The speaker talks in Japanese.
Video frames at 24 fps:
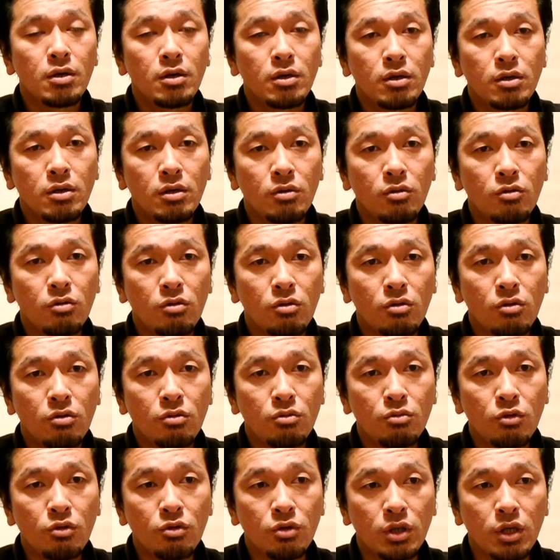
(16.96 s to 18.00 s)
を
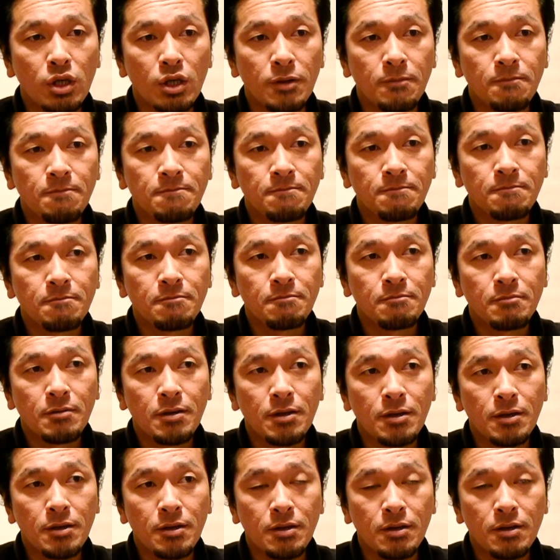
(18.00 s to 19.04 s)
主に、
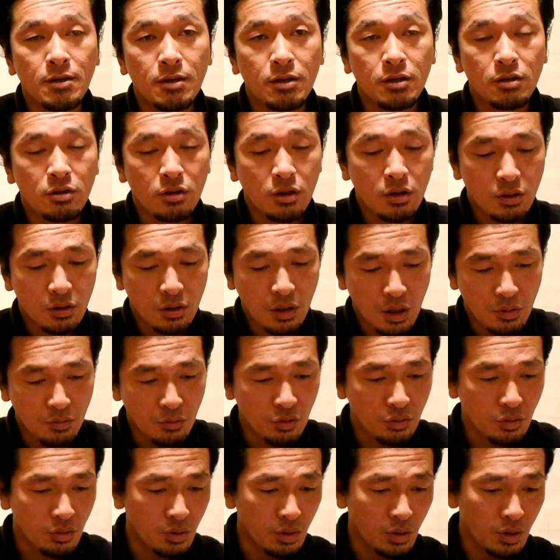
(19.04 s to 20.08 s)
えー、一点保
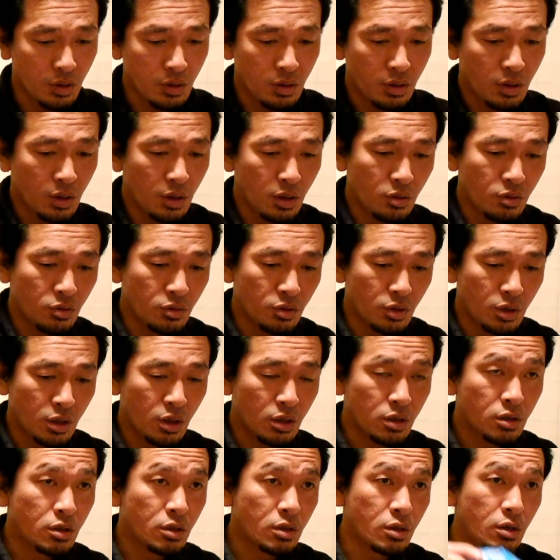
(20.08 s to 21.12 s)
つですね、こういう楽
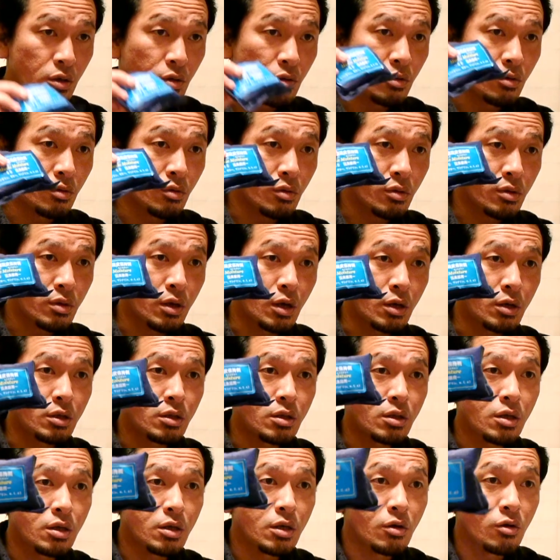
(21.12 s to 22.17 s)
器を最
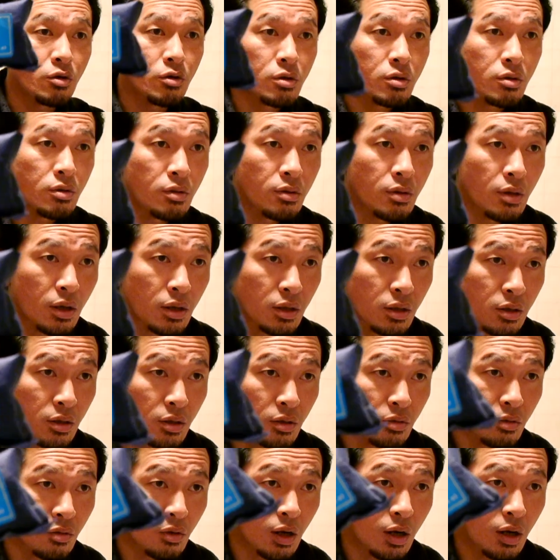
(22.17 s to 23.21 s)
適保湿剤っていう
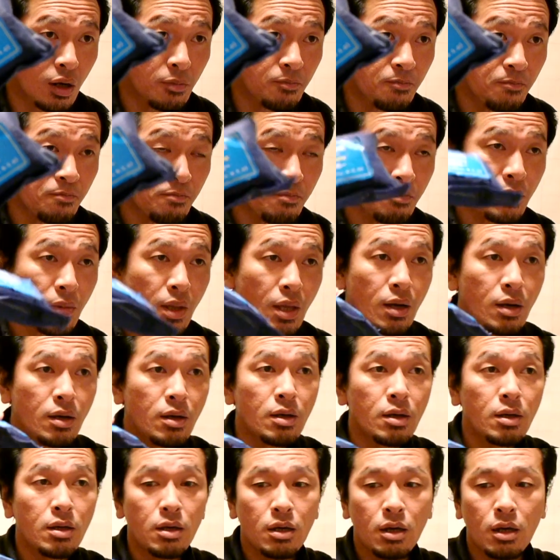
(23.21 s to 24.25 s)
のが
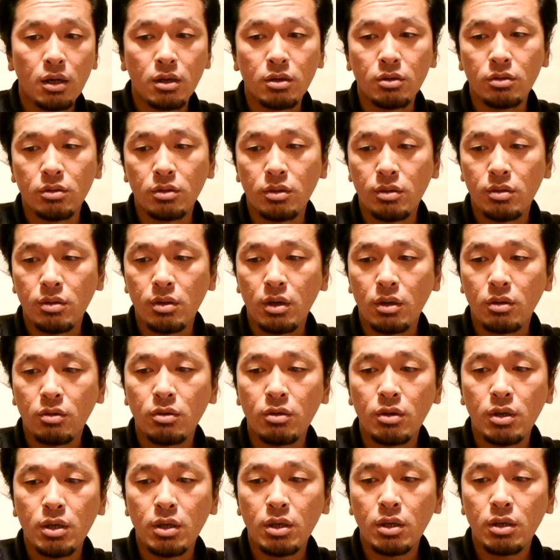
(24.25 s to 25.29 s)
あるんですが、こ
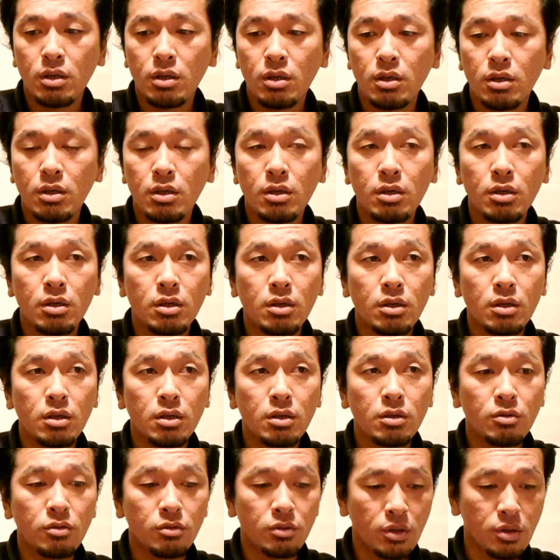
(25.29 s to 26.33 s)
れ
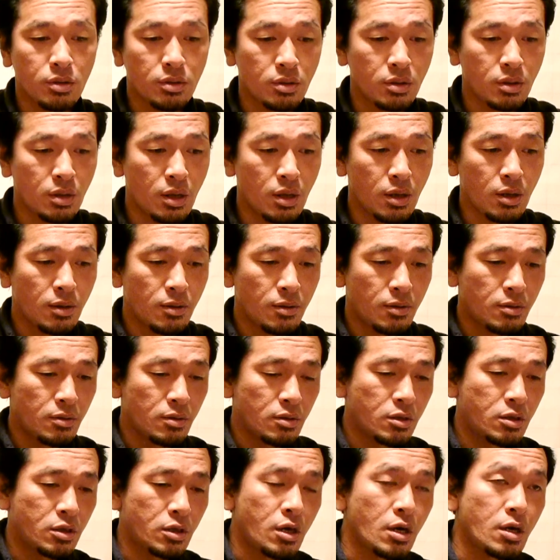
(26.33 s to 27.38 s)
のですね、
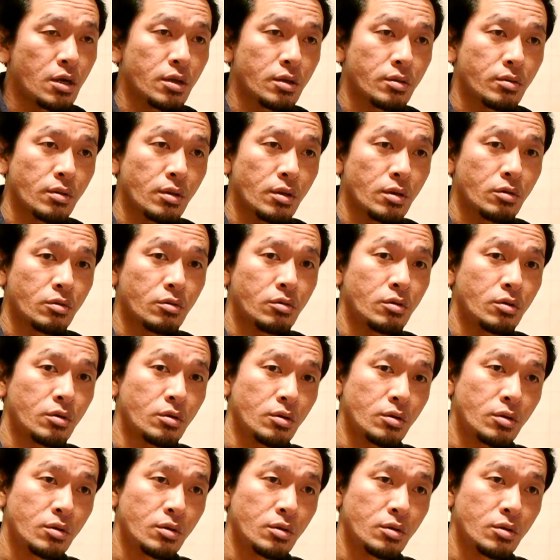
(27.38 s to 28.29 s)
時系列でこ